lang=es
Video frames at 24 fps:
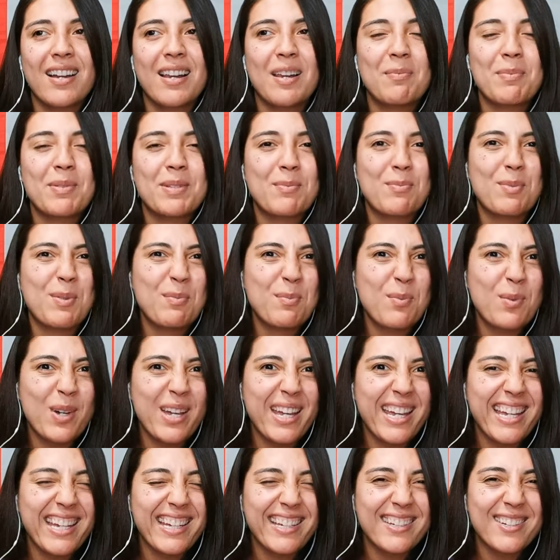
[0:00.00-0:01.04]
La pasé muy
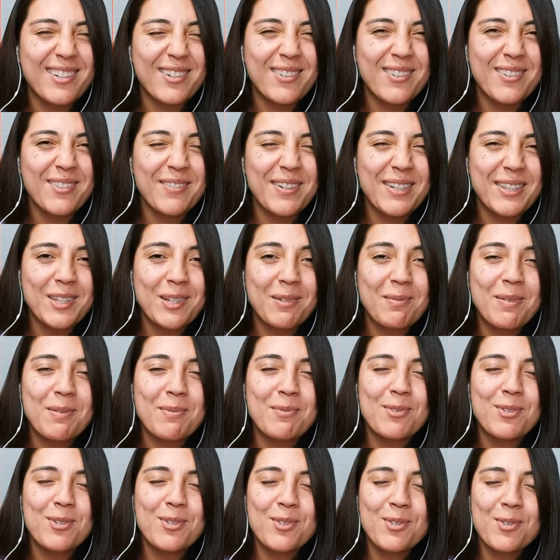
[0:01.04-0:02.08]
bueno, me tomé
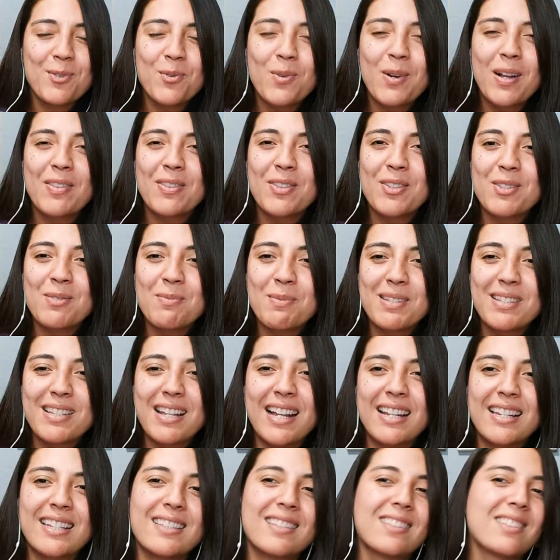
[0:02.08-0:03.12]
unos cuantos
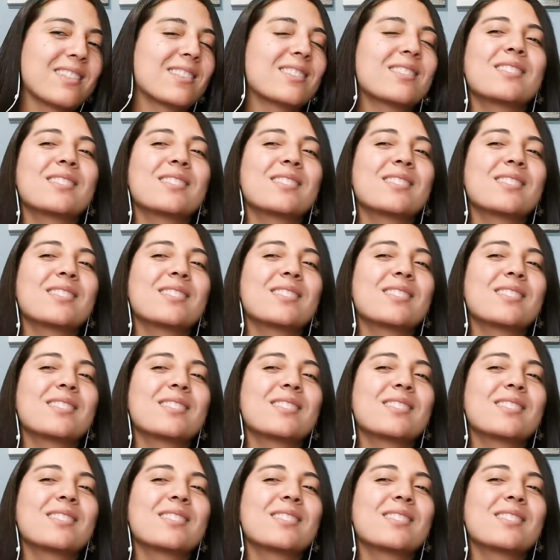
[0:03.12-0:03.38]
mezcalitos.